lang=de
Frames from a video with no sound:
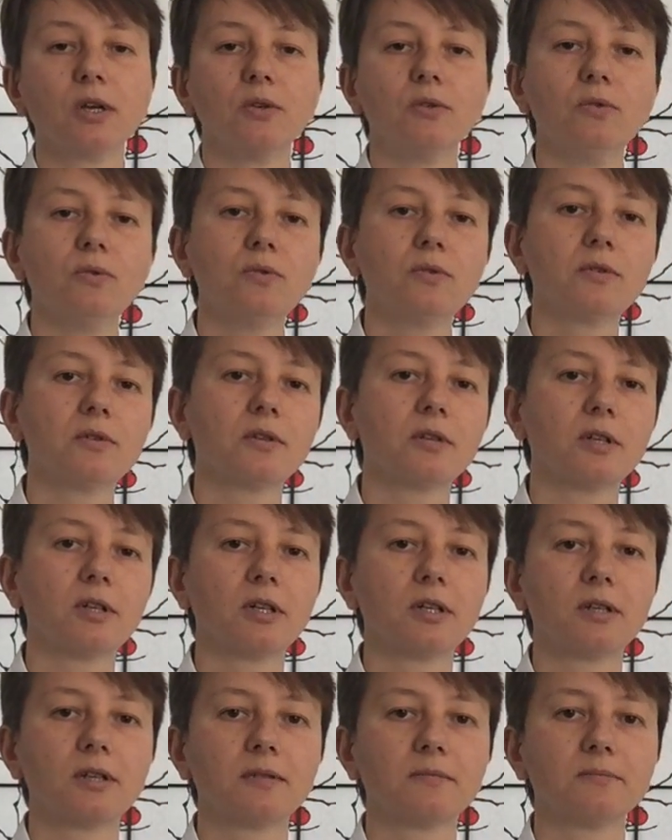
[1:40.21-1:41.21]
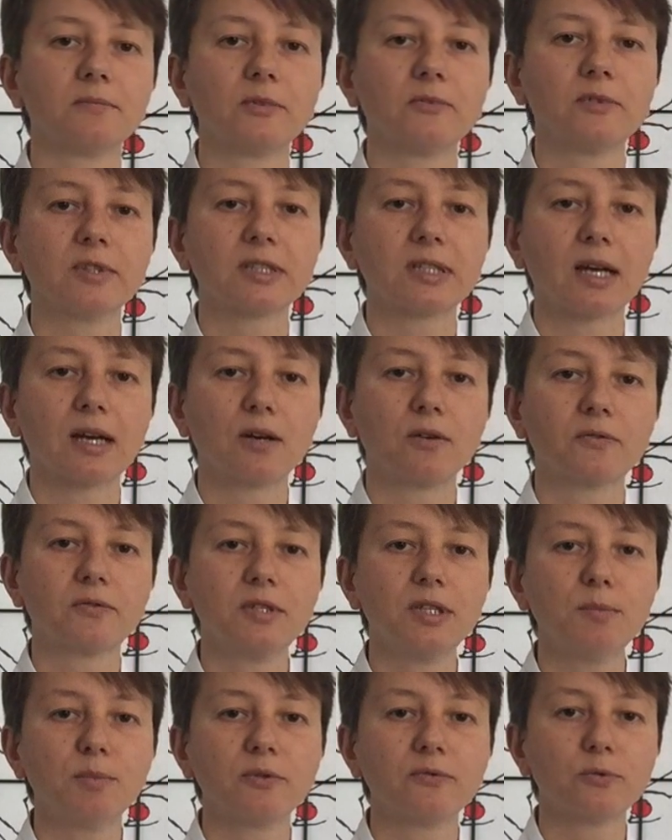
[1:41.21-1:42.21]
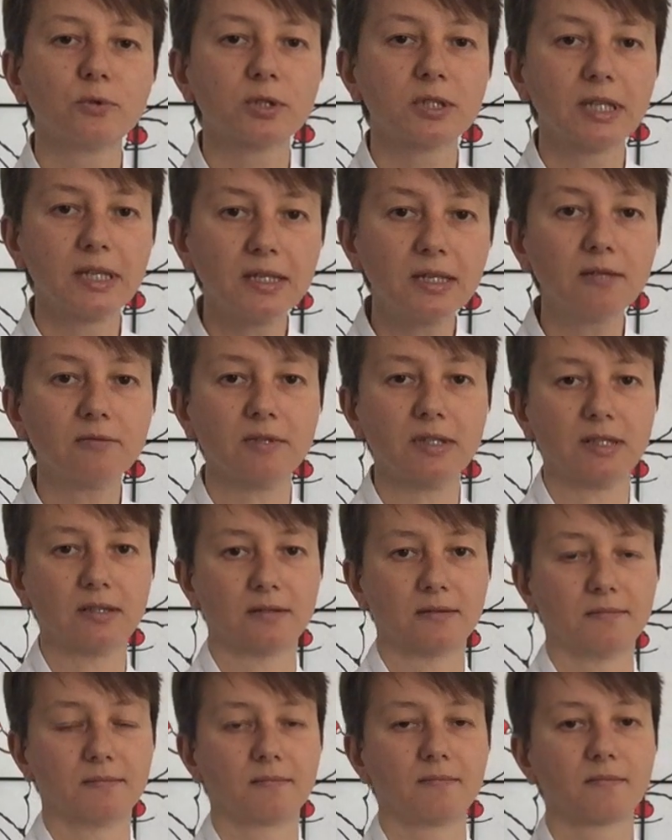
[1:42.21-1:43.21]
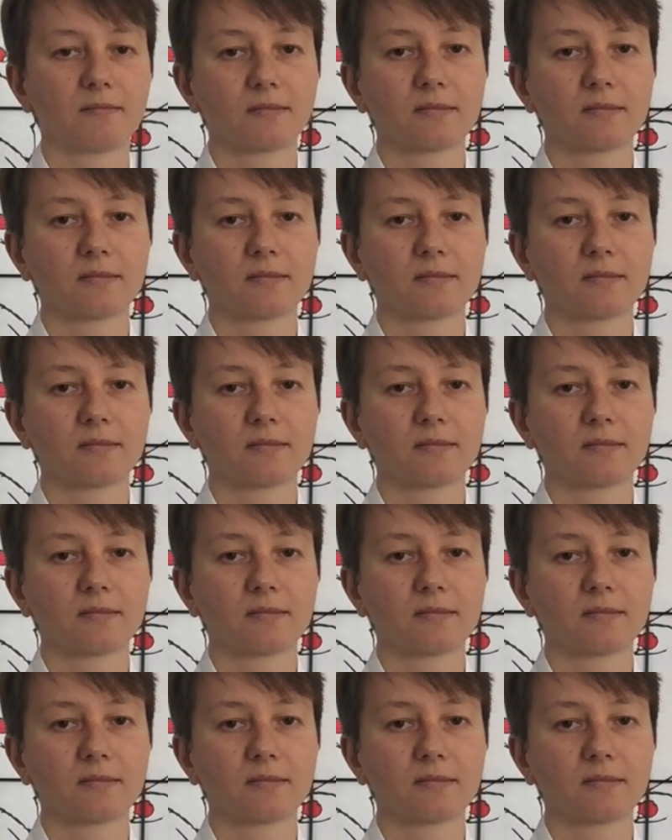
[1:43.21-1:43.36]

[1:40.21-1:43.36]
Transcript: nur ähm, wird darauf nie bewusst hingewiesen.